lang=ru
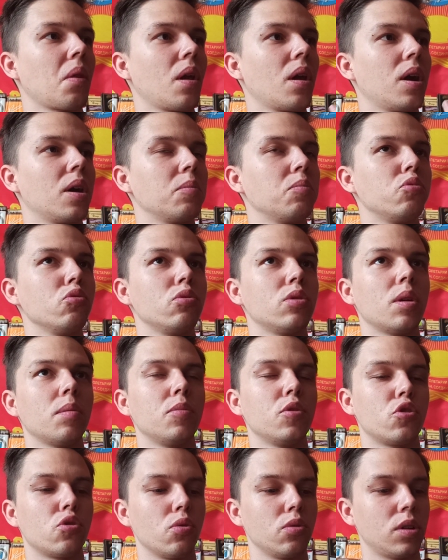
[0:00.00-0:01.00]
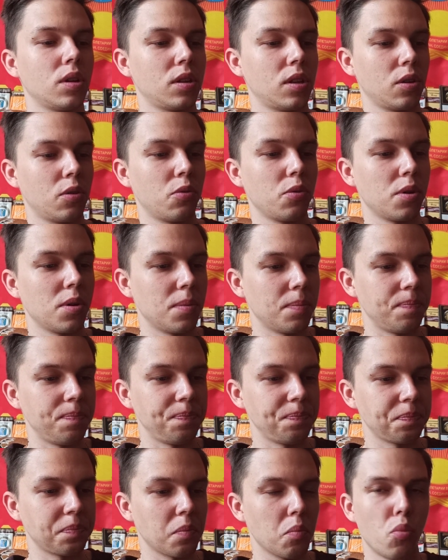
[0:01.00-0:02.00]
как будто бы что-то такое,
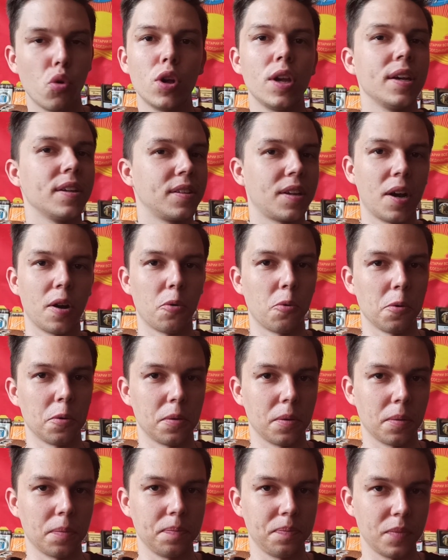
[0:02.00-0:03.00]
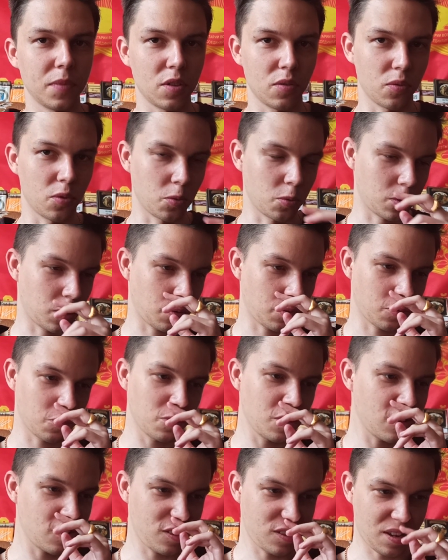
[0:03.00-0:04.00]
букет какой-то из фруктов,
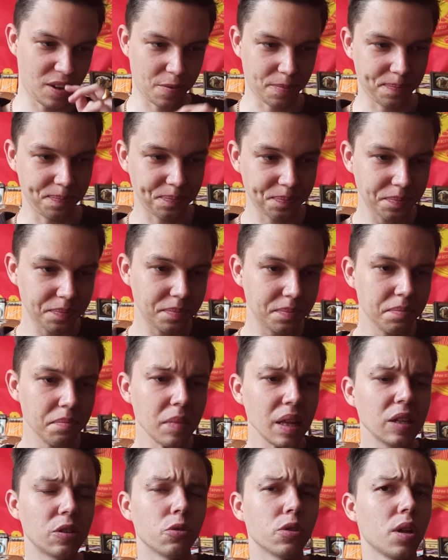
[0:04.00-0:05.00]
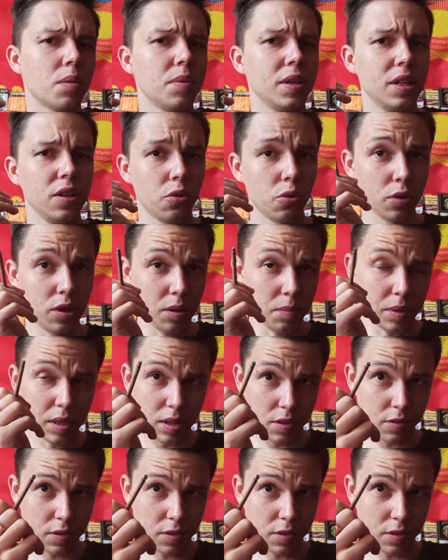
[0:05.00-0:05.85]
не знаю. Но доминирует именно